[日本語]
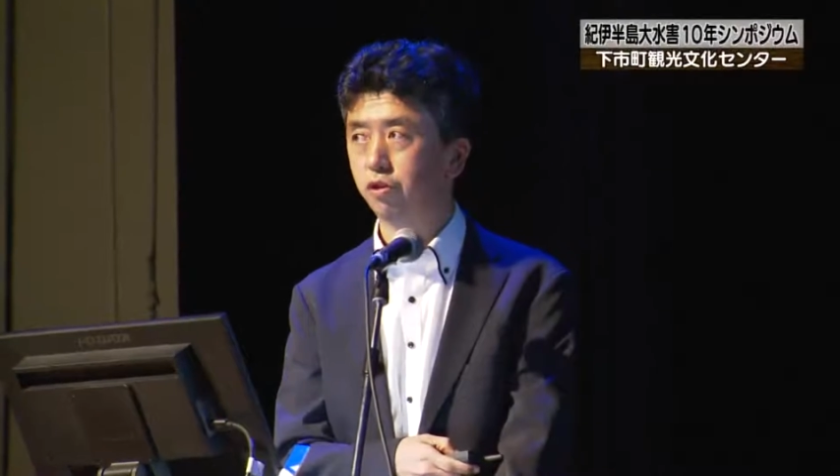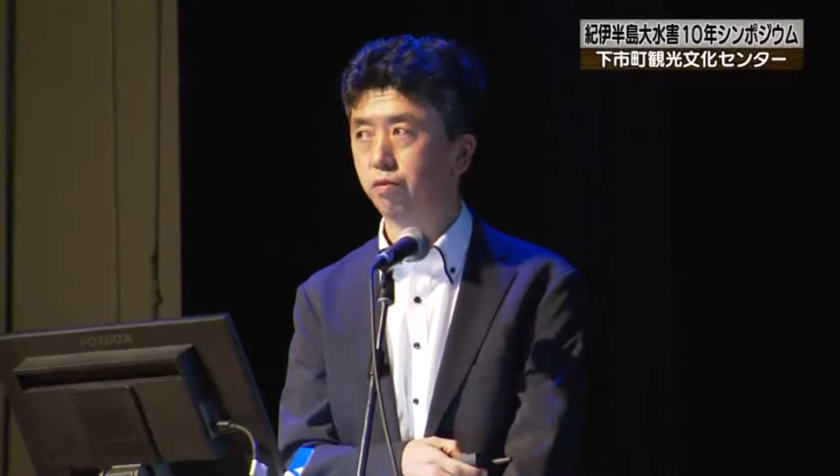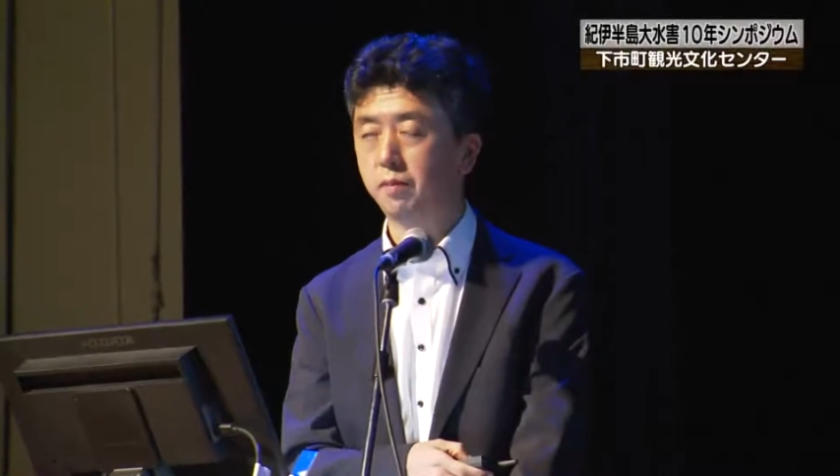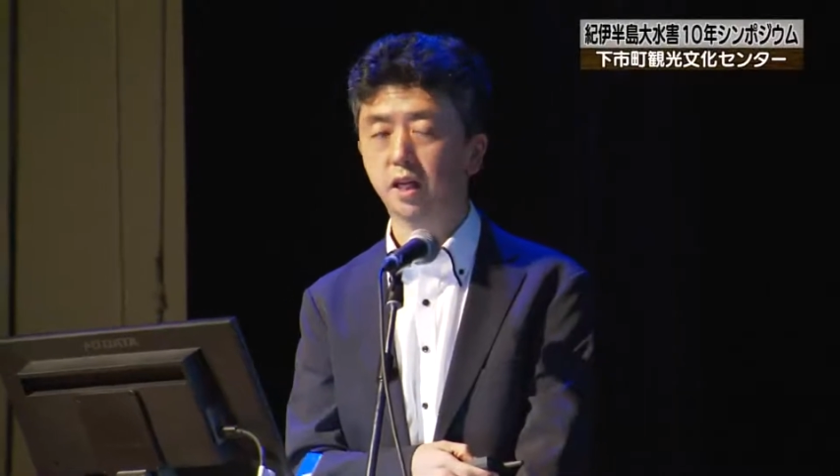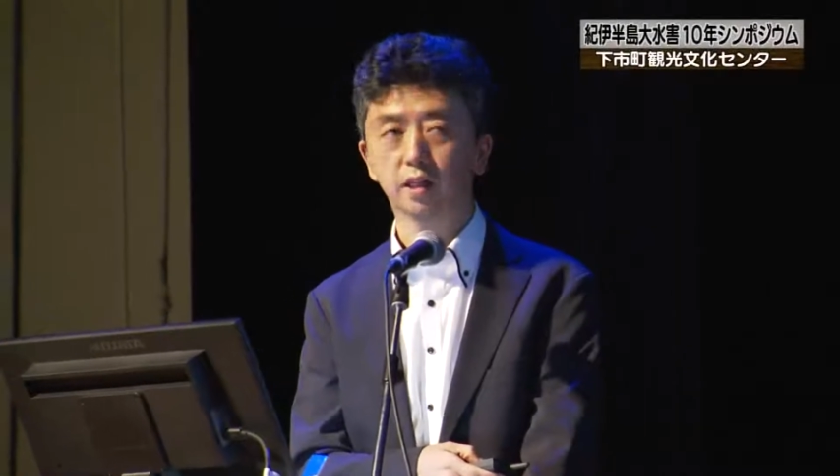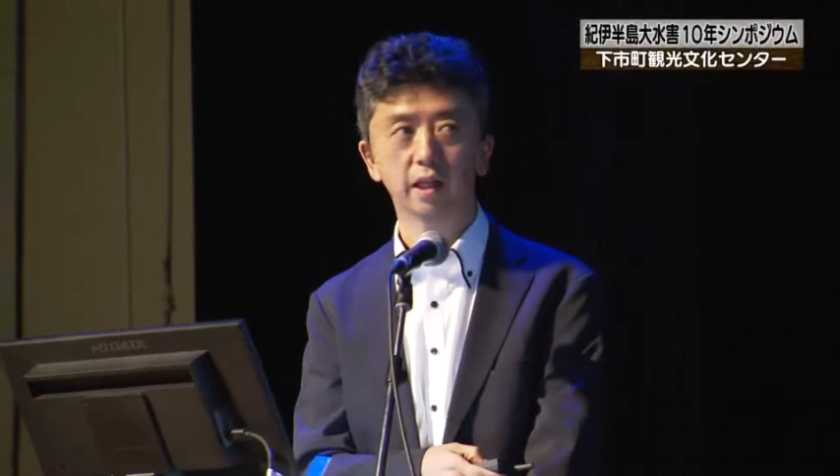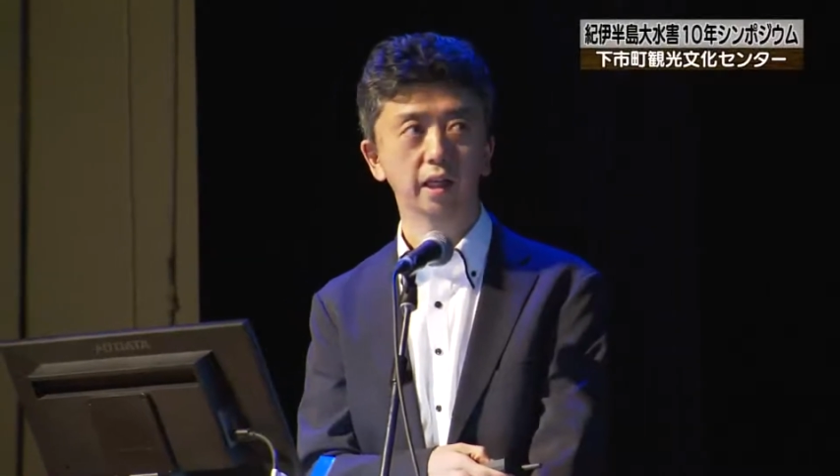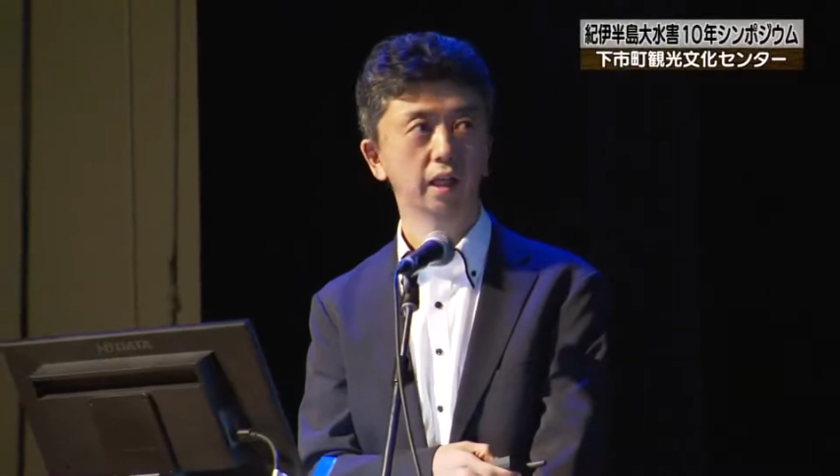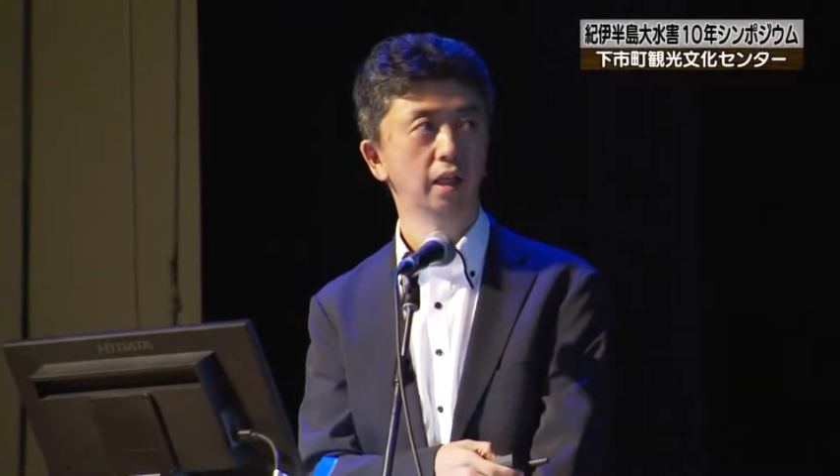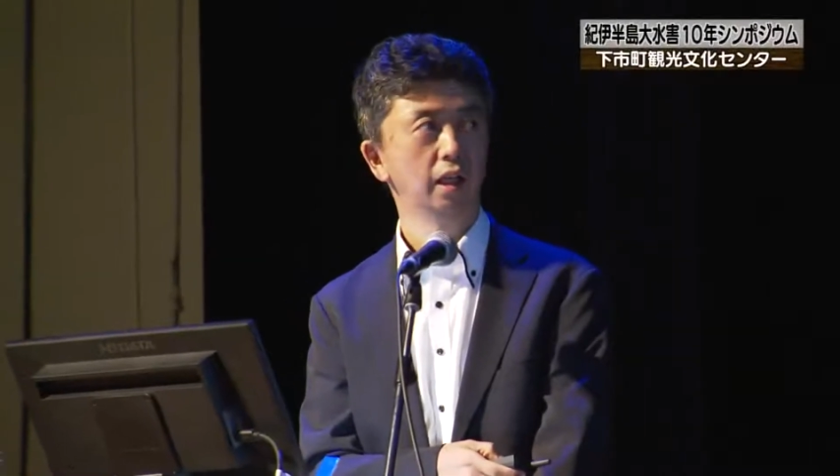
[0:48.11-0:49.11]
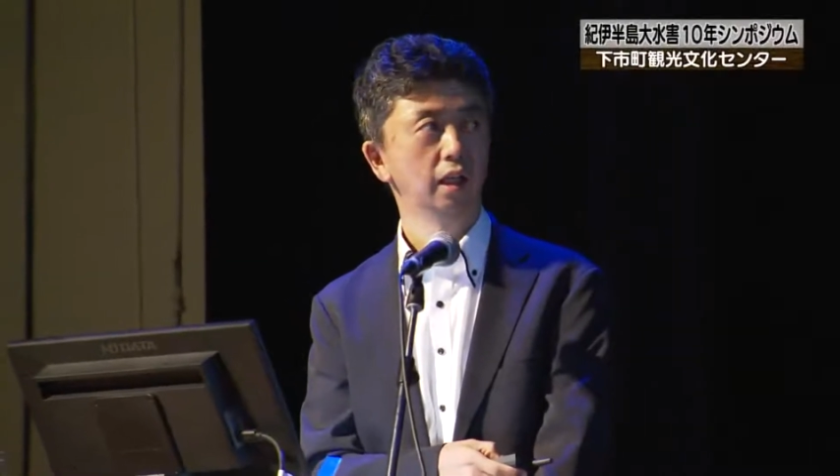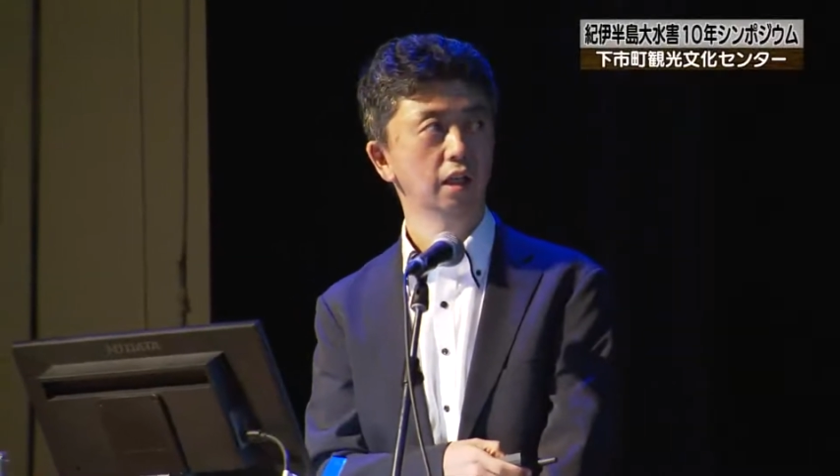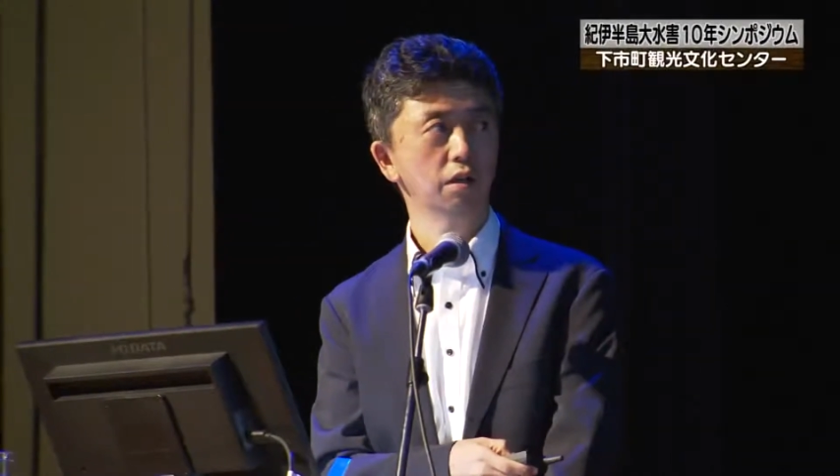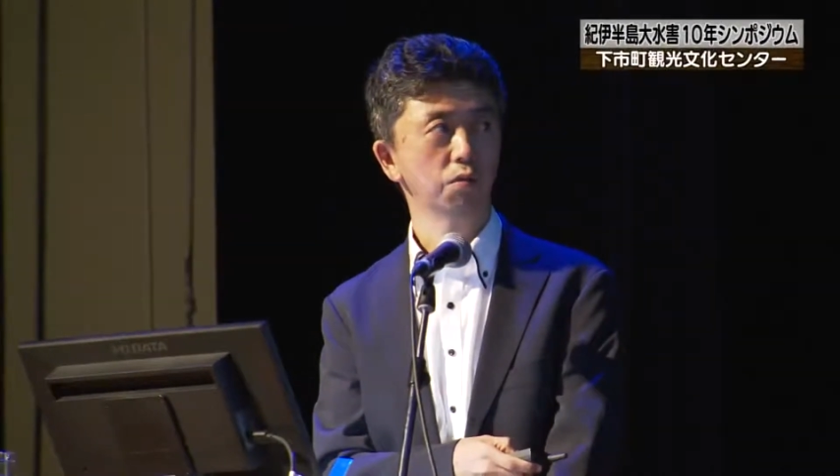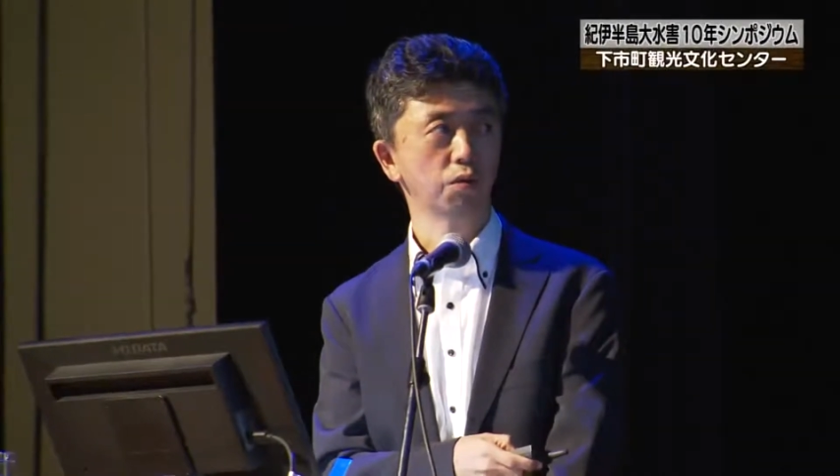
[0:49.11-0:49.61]
ら崩れる深層
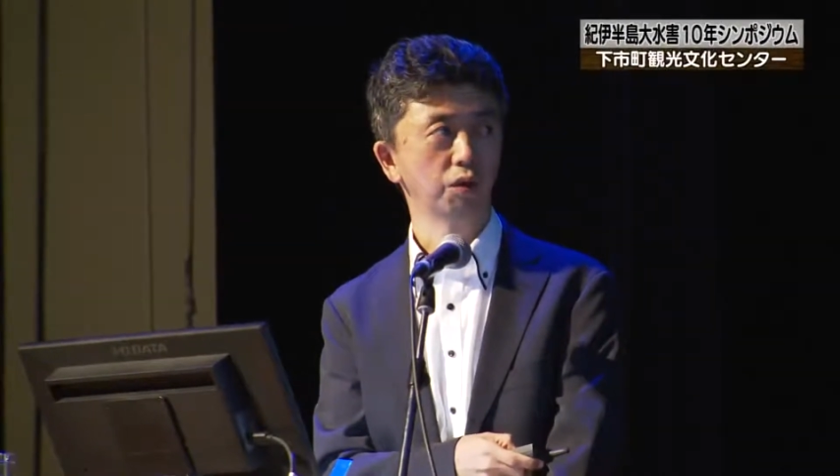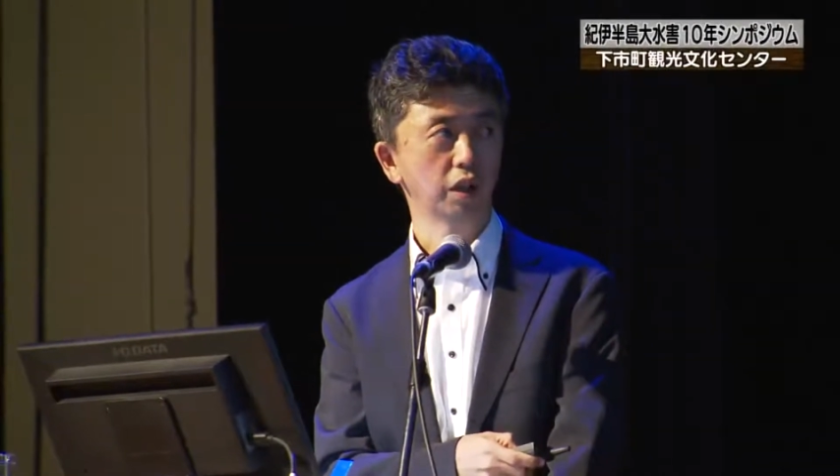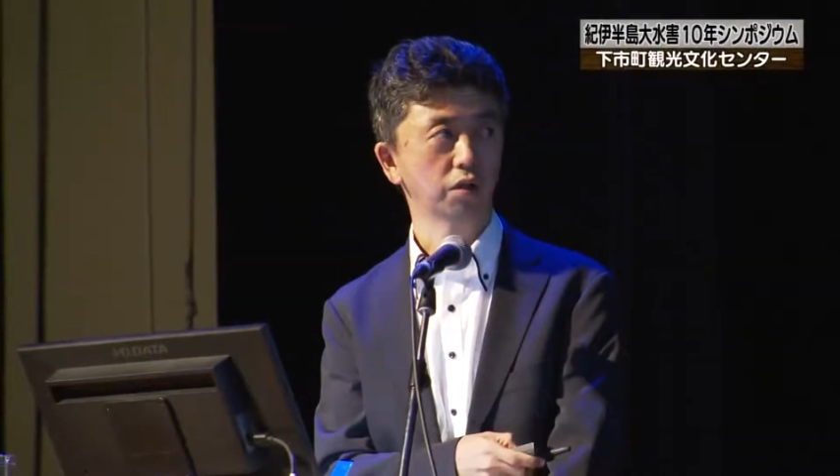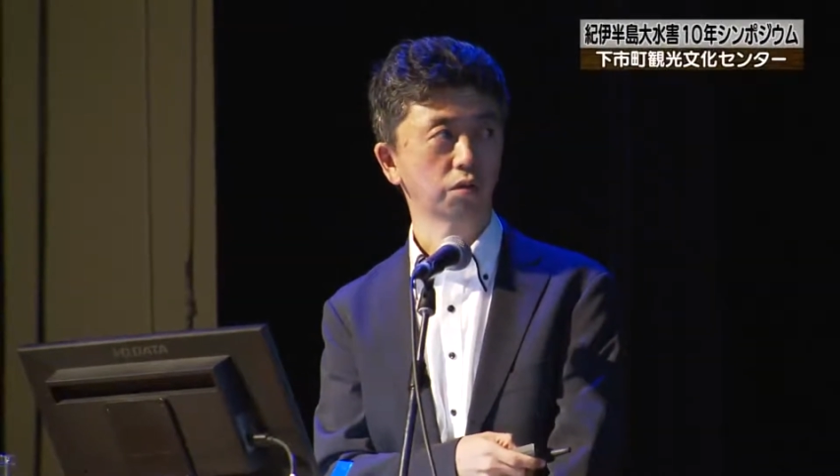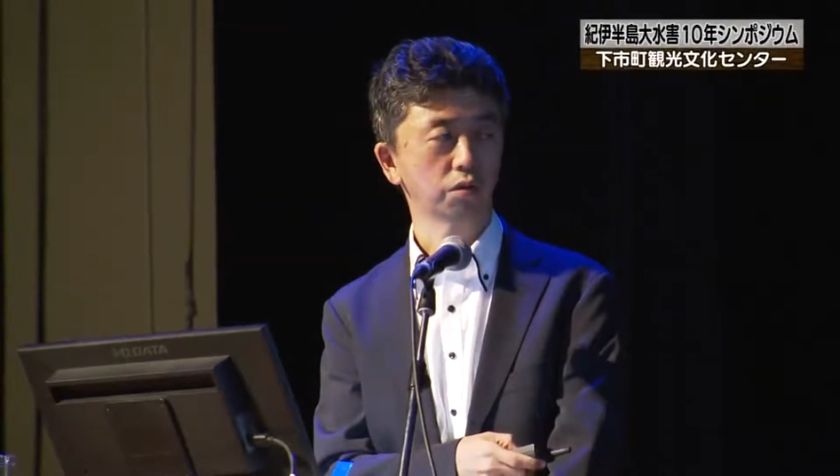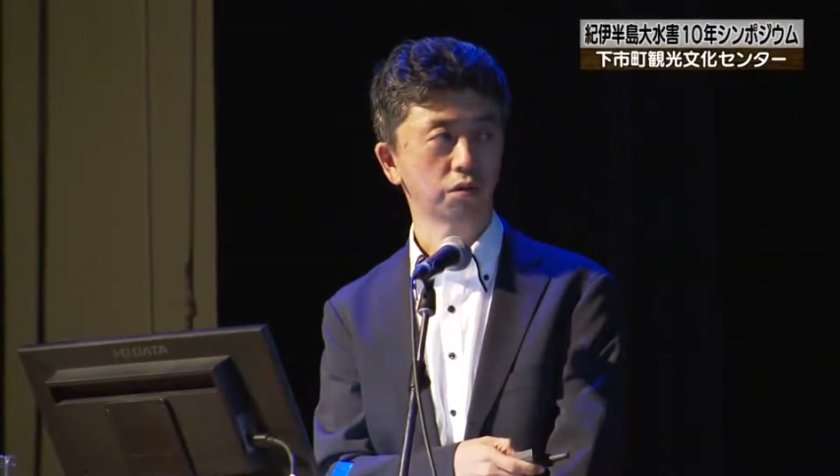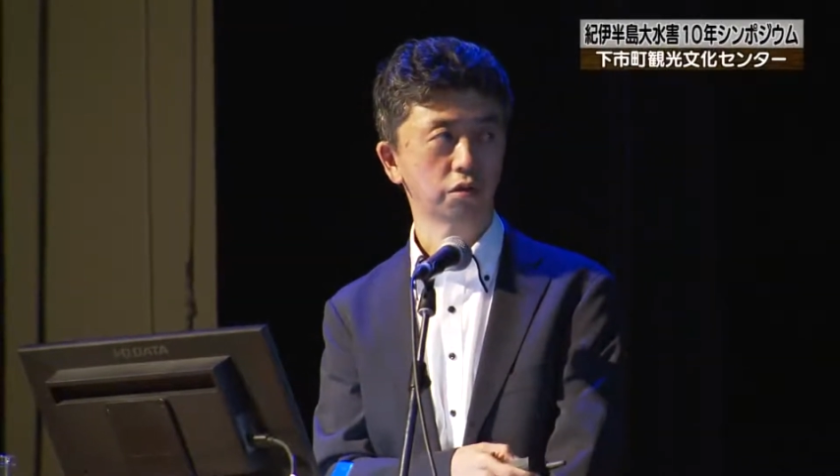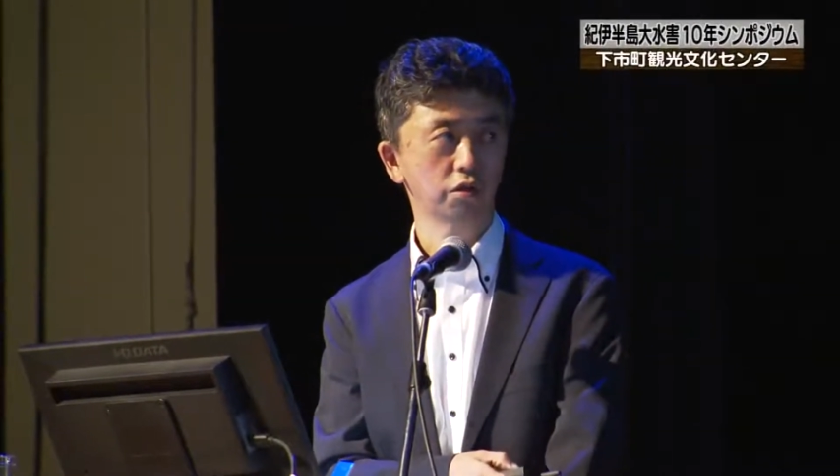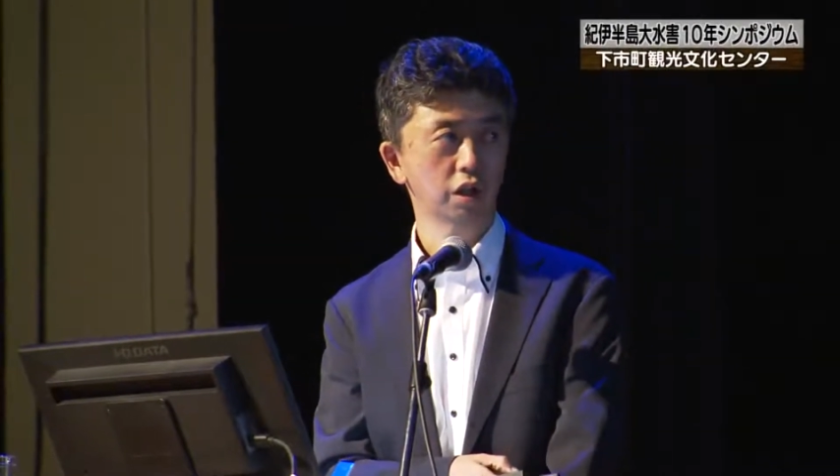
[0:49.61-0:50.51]
崩壊について